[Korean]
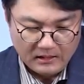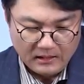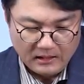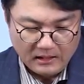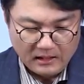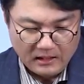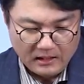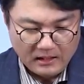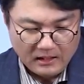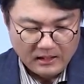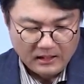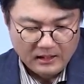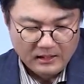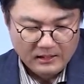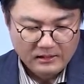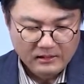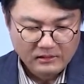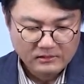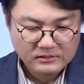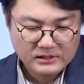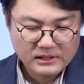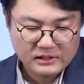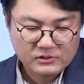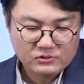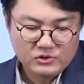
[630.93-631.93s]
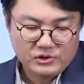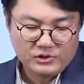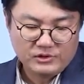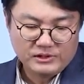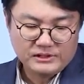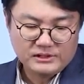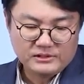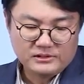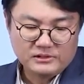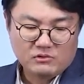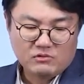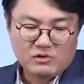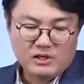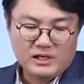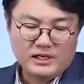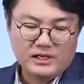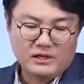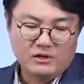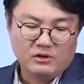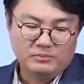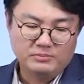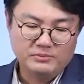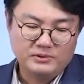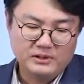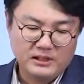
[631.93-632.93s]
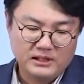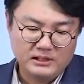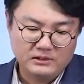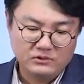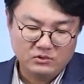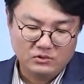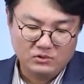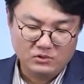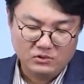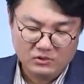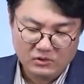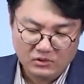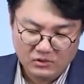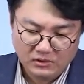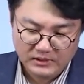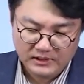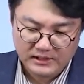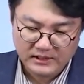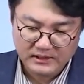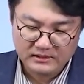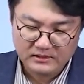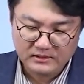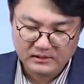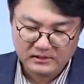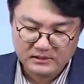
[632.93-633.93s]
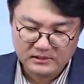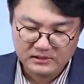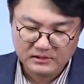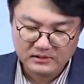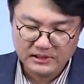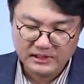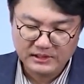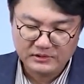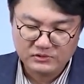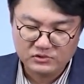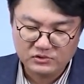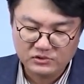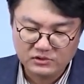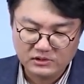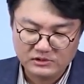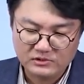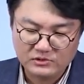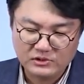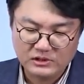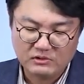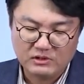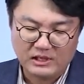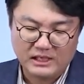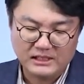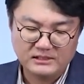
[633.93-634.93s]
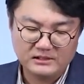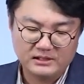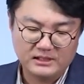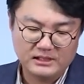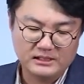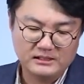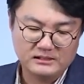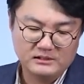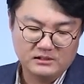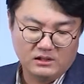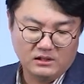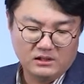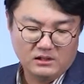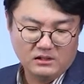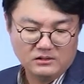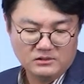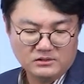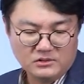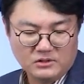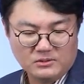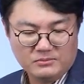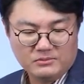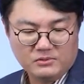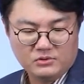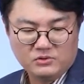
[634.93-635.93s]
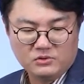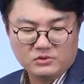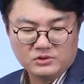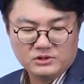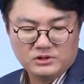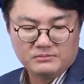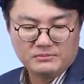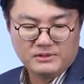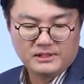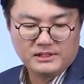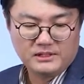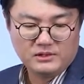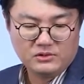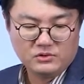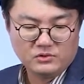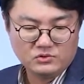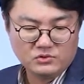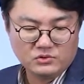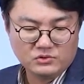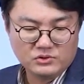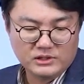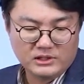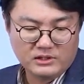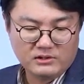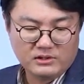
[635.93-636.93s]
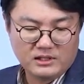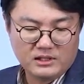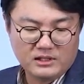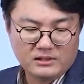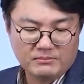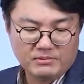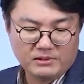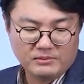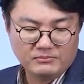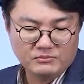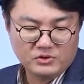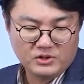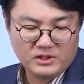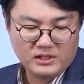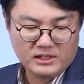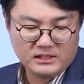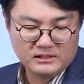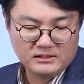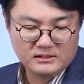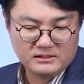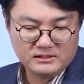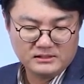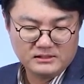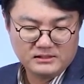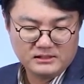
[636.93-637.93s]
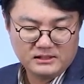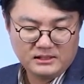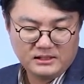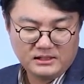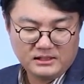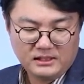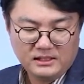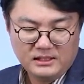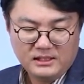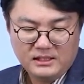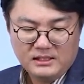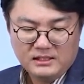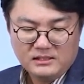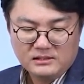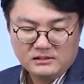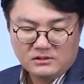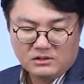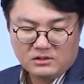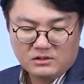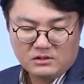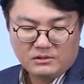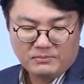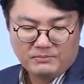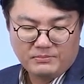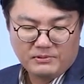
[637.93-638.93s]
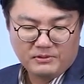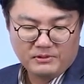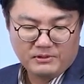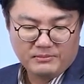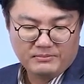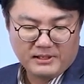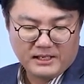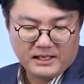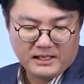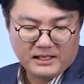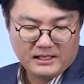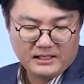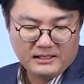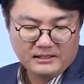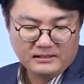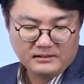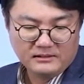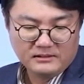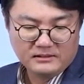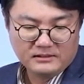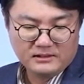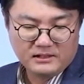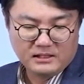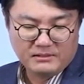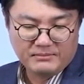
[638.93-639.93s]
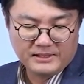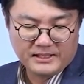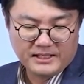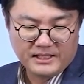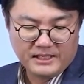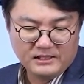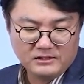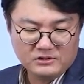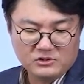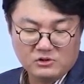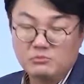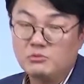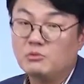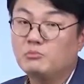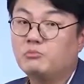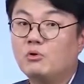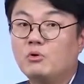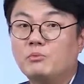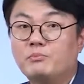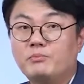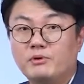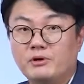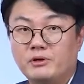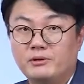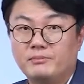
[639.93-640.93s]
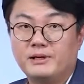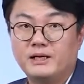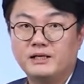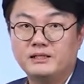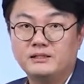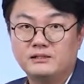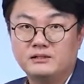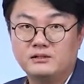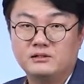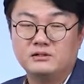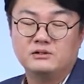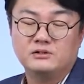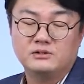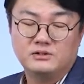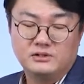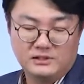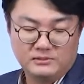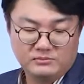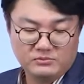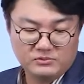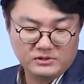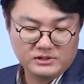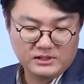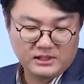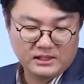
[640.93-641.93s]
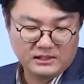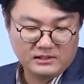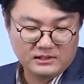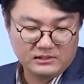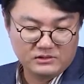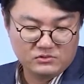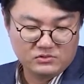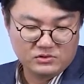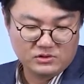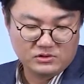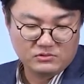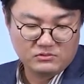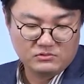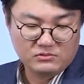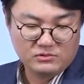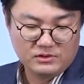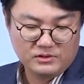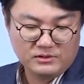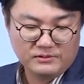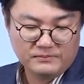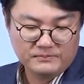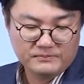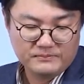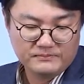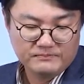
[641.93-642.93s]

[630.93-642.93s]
어, 영장주의와 직접 관계는 없더라도 디지털 증거의 중거 수집 과정에서 정보통신망 이용 촉진에 관한 법률이라든지 선거법 위반, 그 다음에 개인정보보호법 위반 이런 것들이 문제가 될 수 있고요.